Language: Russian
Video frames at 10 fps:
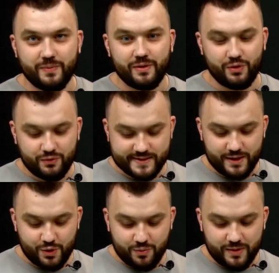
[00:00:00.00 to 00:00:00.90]
Но в
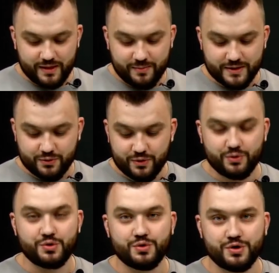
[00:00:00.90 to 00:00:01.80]
основном это происходит
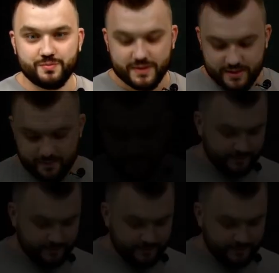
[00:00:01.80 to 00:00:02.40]
очень-очень быстро.